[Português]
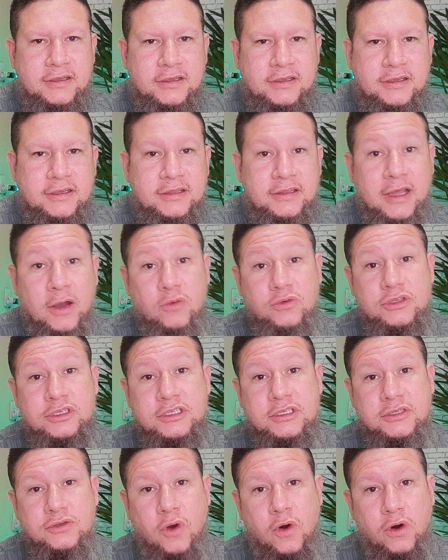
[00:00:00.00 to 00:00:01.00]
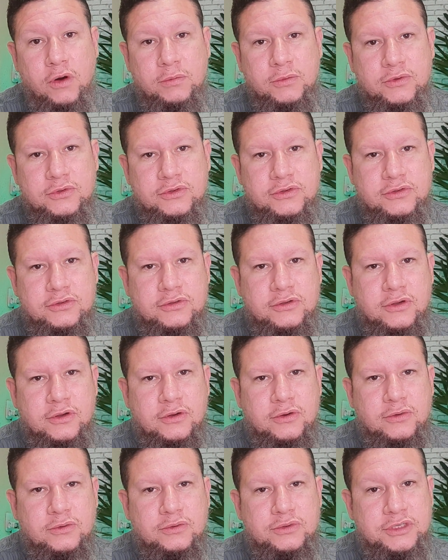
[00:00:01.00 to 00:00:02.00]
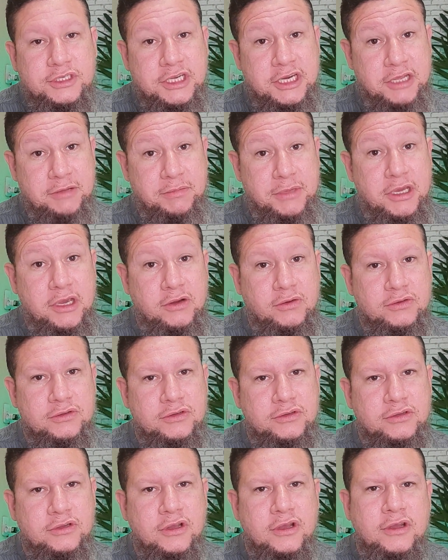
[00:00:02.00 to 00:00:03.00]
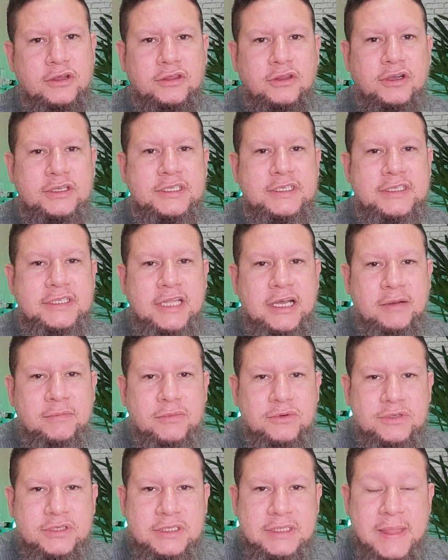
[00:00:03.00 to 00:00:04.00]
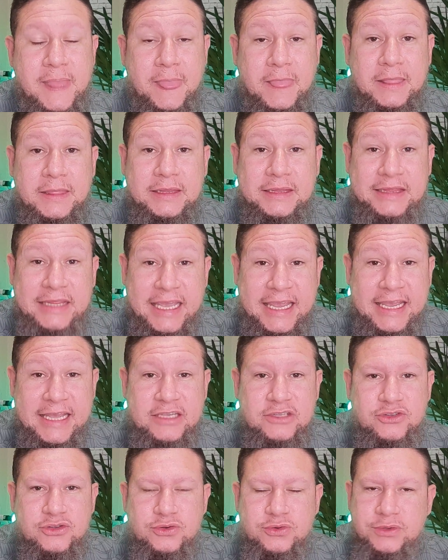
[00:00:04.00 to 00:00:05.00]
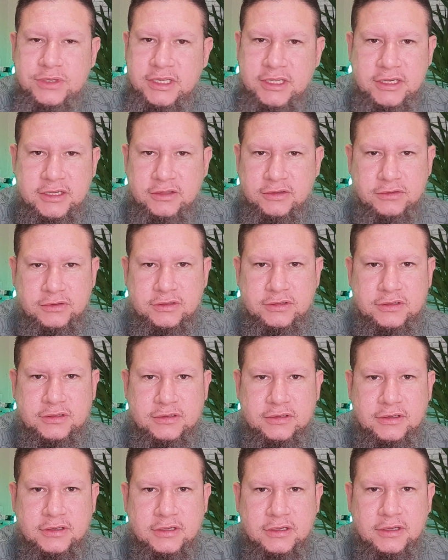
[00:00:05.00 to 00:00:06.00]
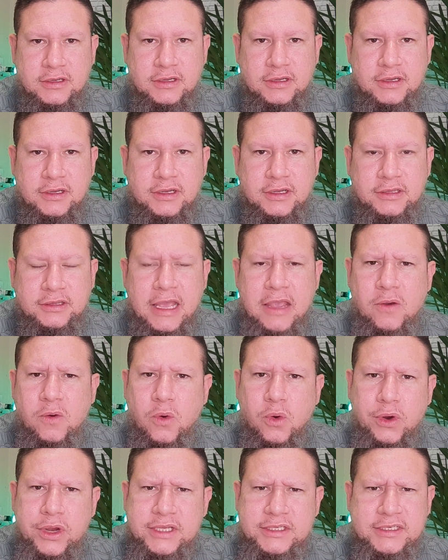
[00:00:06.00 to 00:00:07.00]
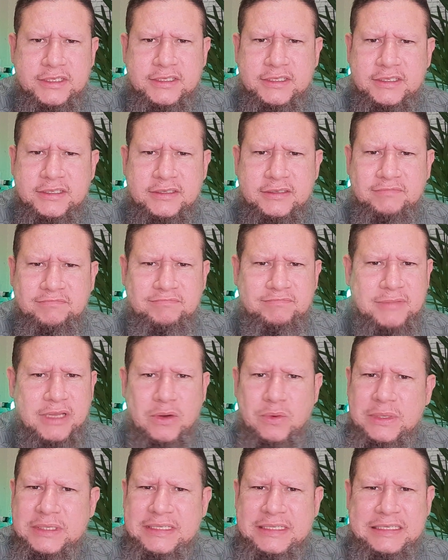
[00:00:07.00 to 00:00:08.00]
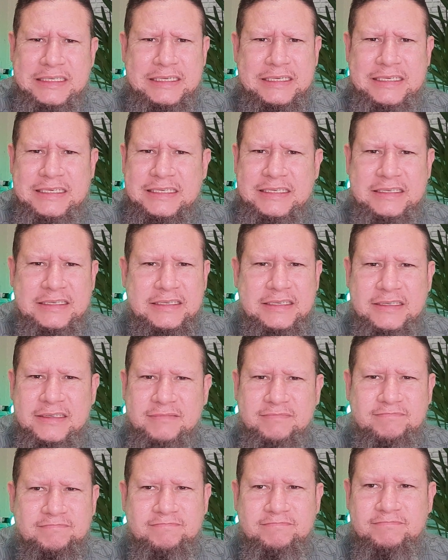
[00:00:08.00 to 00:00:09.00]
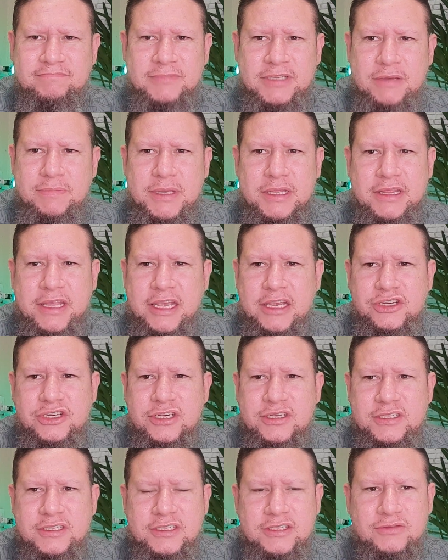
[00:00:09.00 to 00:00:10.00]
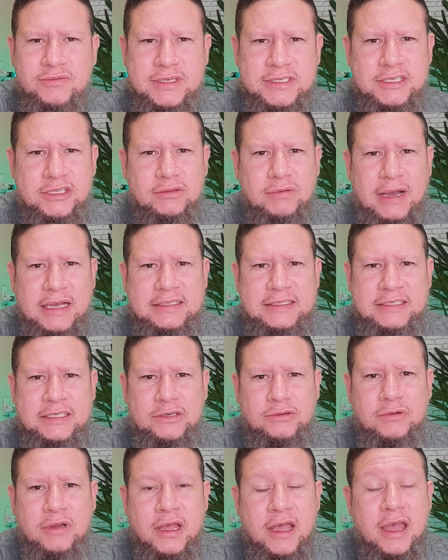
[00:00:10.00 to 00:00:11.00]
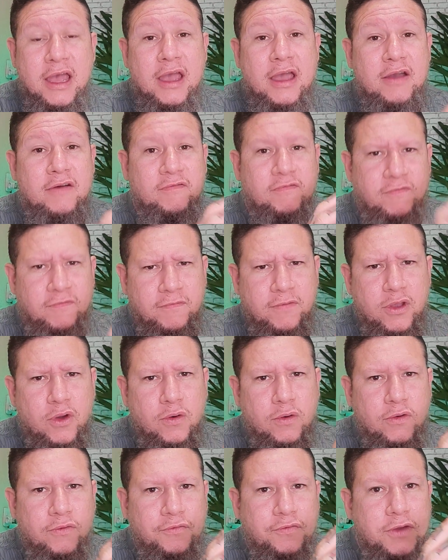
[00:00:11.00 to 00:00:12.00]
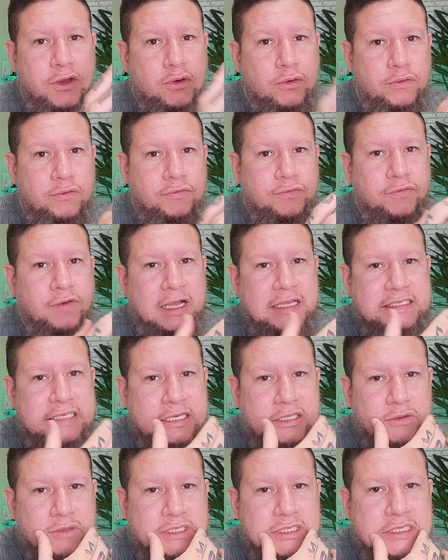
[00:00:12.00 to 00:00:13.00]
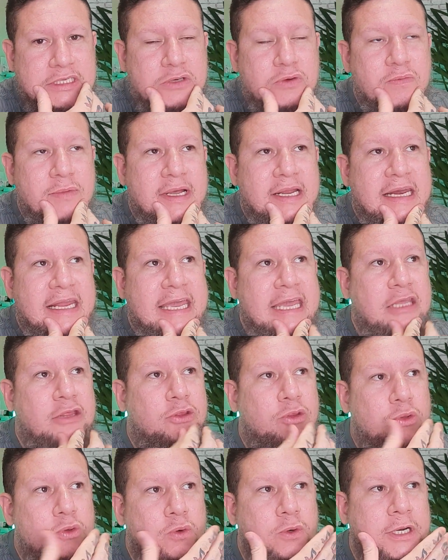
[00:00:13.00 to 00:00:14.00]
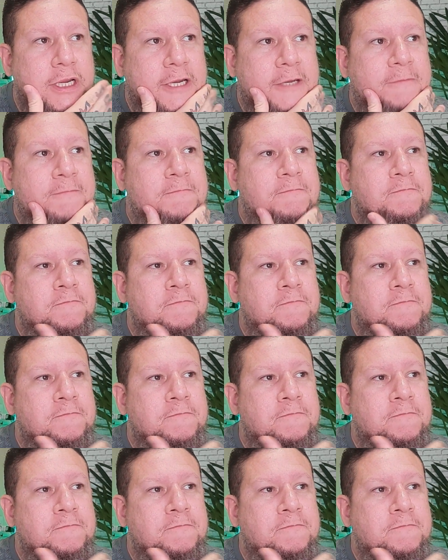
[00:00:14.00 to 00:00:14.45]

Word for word: que não somos os inimigos, nós estamos desunidos. Tem coisas tão assim que me deixa assim numa situação eu, eu fico fazendo assim uma leitura.